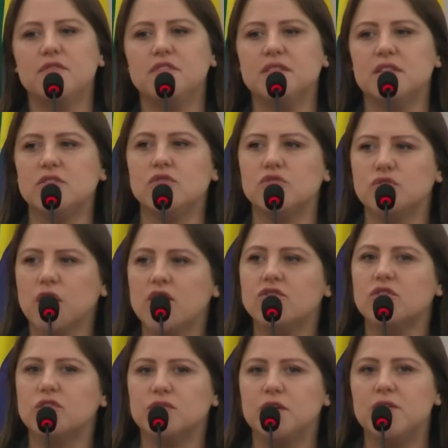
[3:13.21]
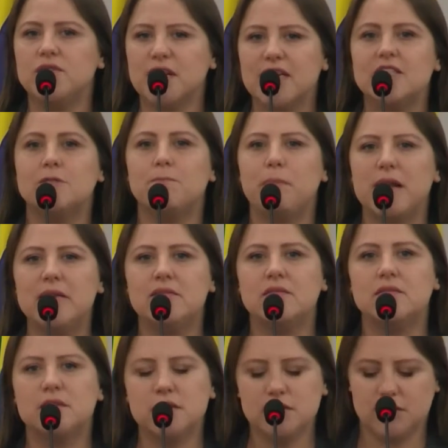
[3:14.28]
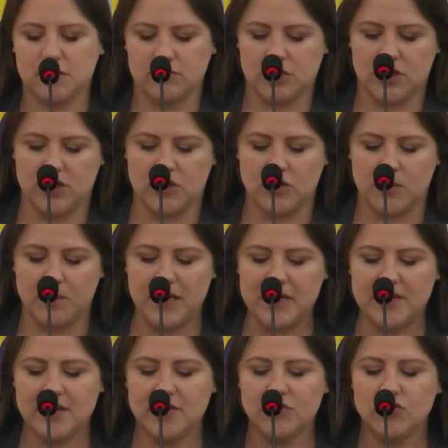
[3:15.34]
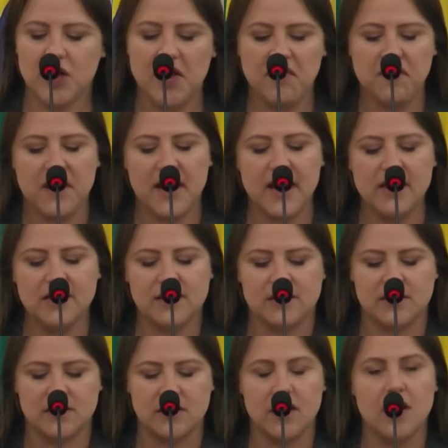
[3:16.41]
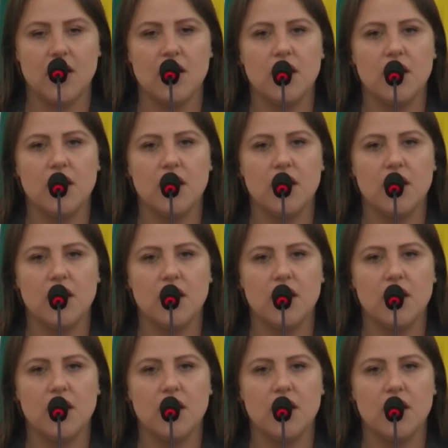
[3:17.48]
a vocês que os nossos filhos eles precisam disso, precisam de referências,